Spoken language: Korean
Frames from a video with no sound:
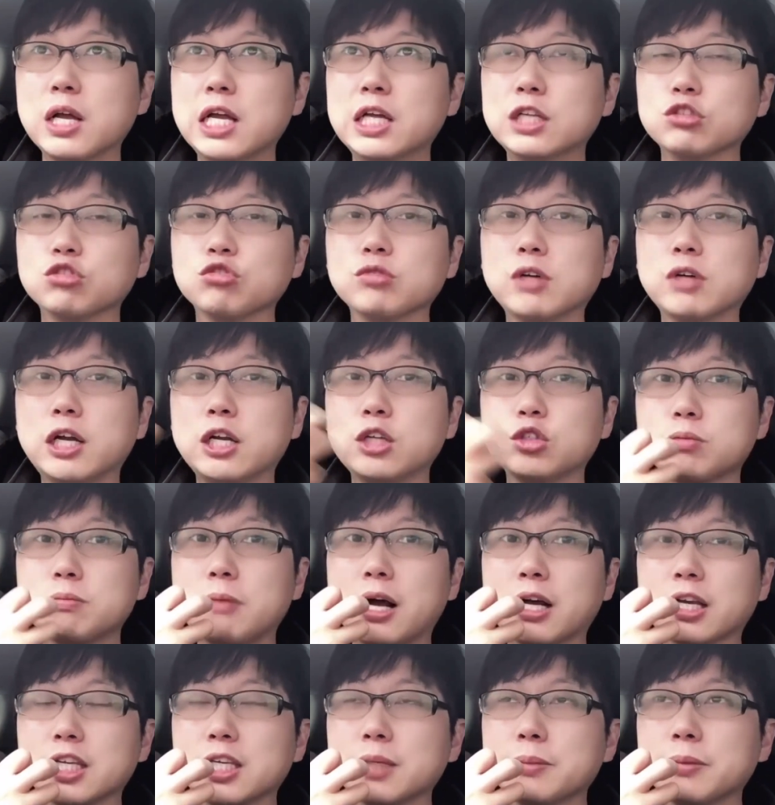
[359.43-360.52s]
중간에 좀
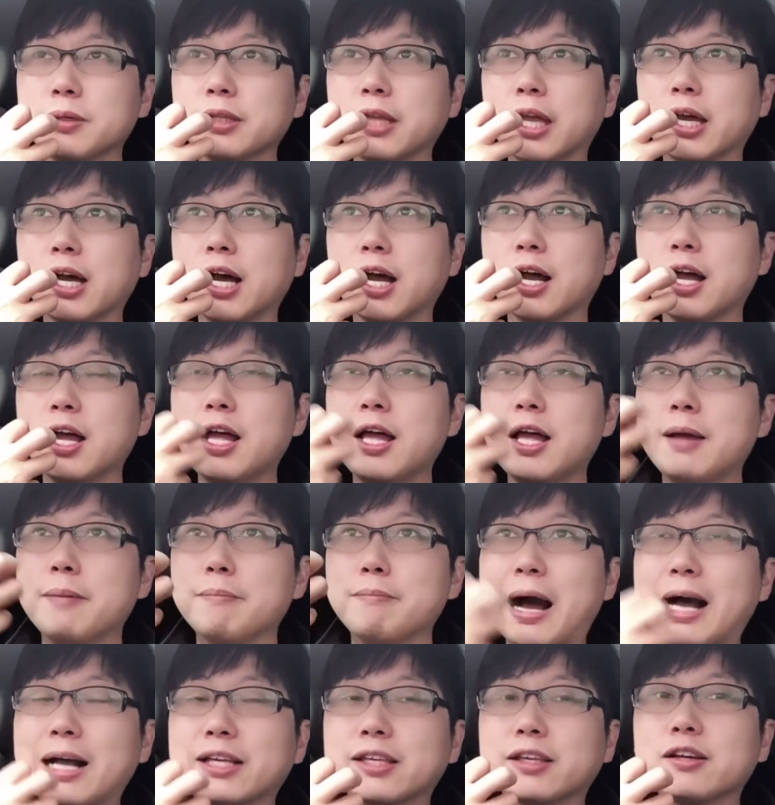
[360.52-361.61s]
막히면 내가
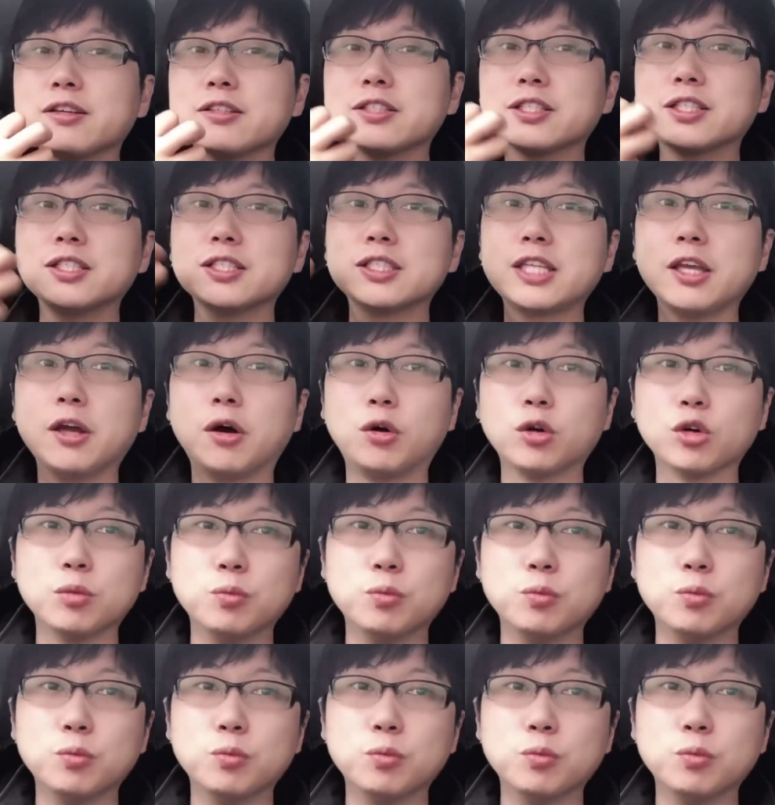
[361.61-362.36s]
막혔을 때 영어로